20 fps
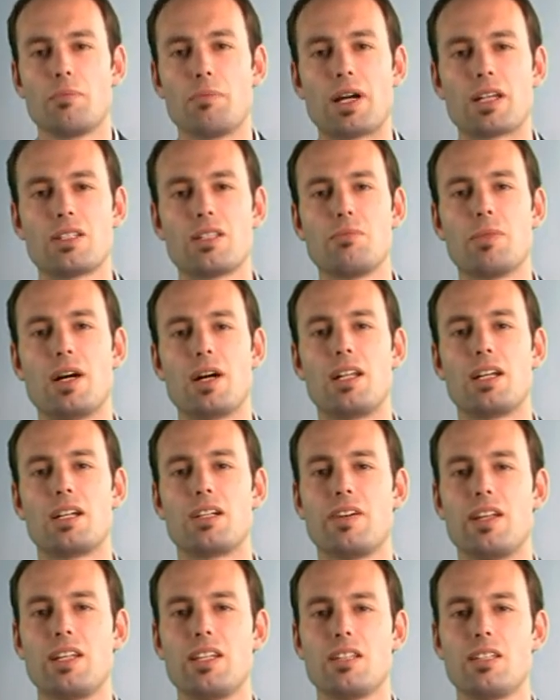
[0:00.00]
maximale
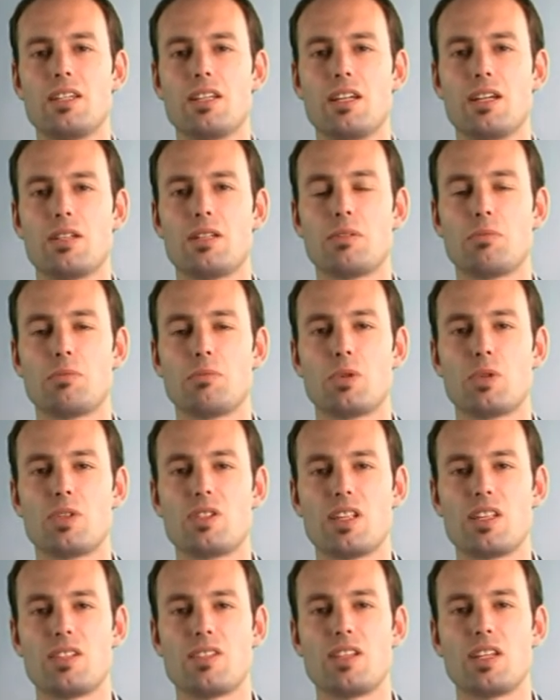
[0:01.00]
Qualität,
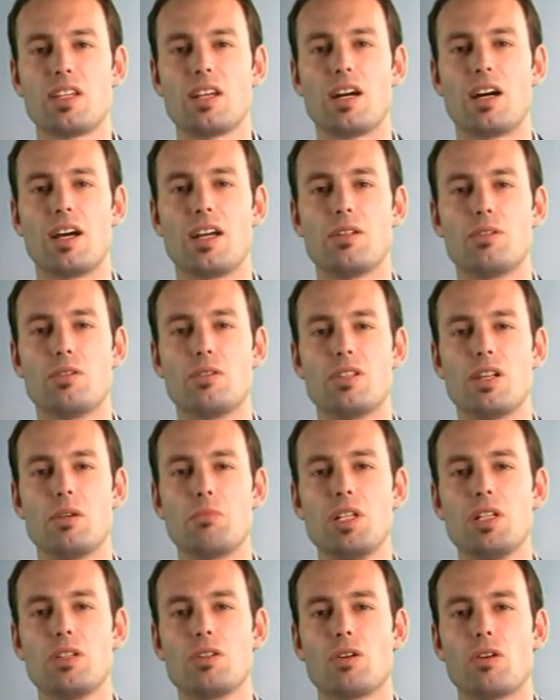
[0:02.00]
Prozesssicherheit und
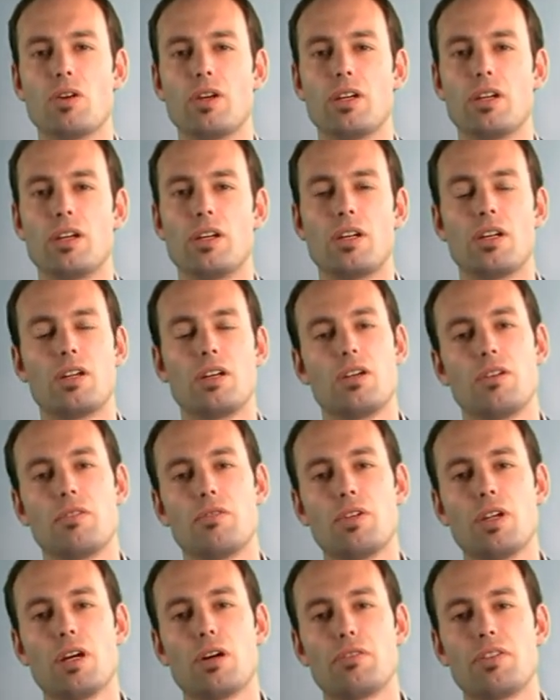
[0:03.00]
Termintreue.
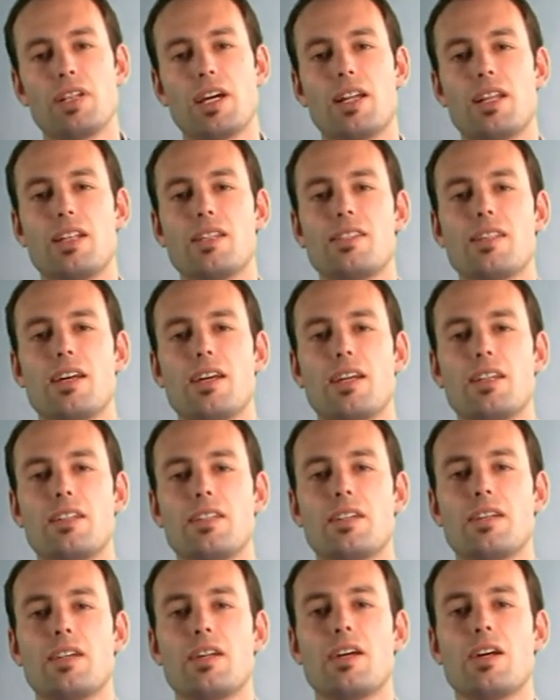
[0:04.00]
Wir auf der anderen
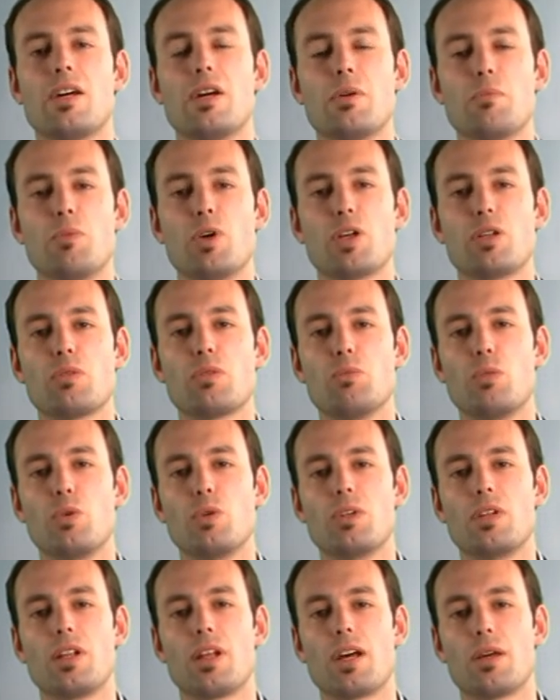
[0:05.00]
Seite möchten
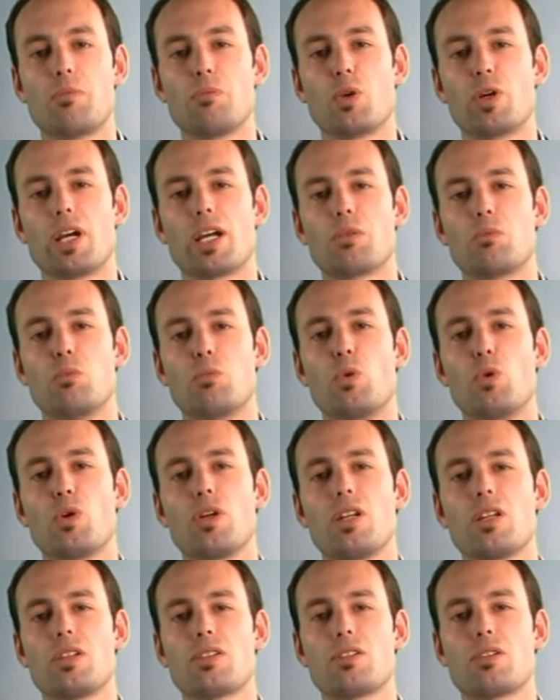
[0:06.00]
ein Projekt
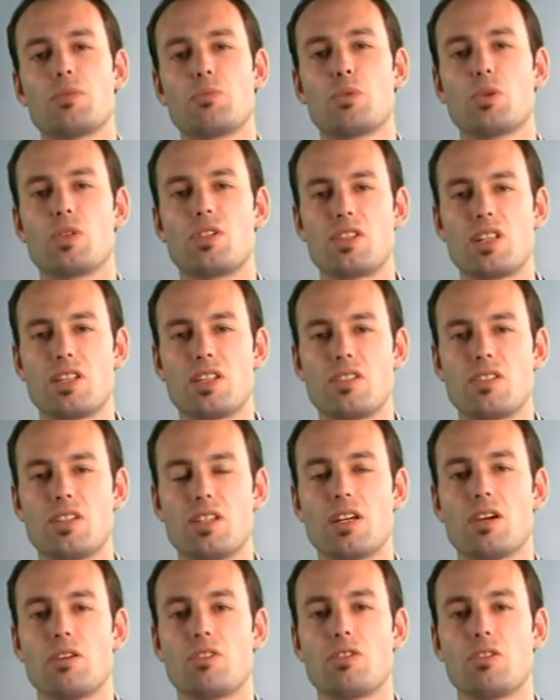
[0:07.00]
möglichst
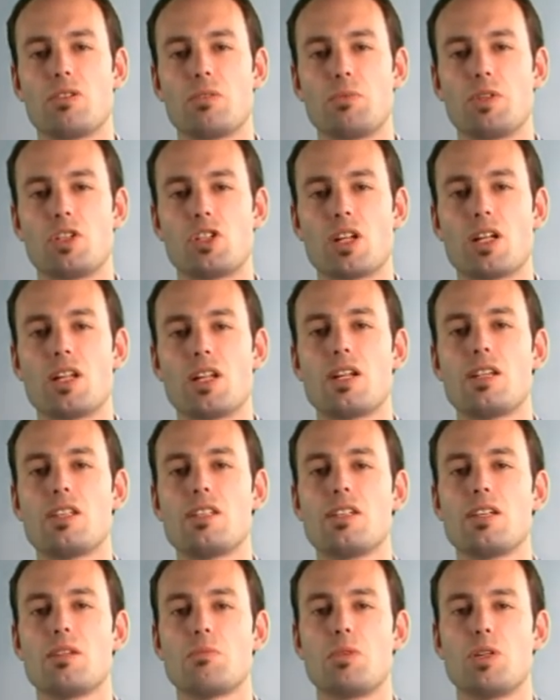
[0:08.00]
prozesssicher und mit
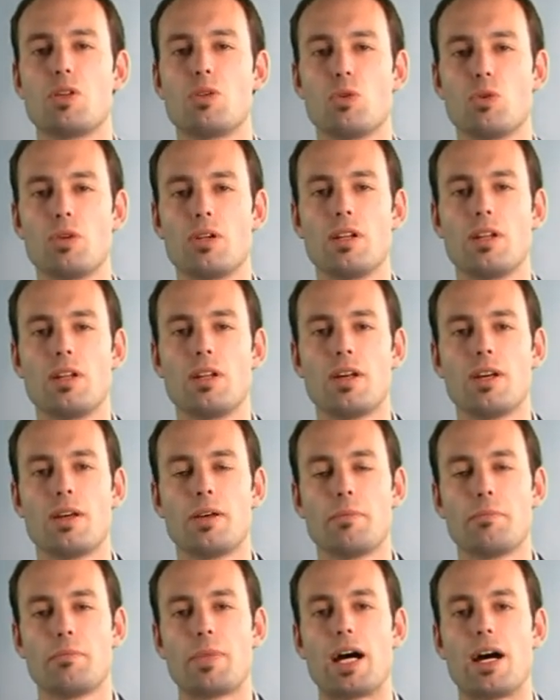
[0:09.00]
standardisierten Methoden
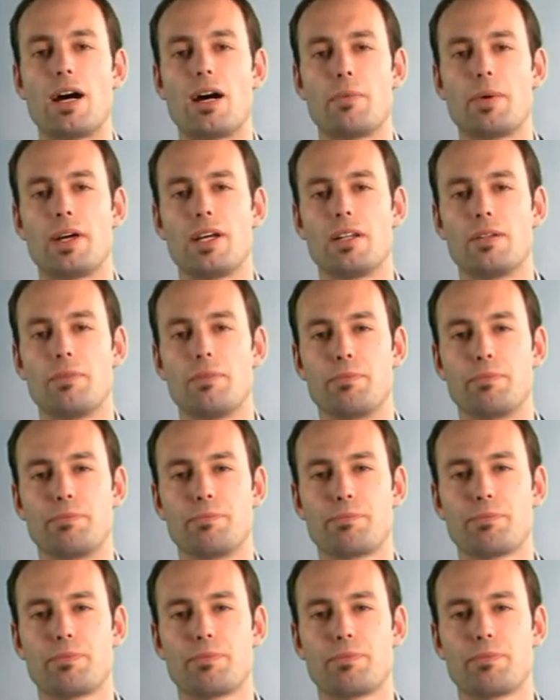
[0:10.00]
bearbeiten.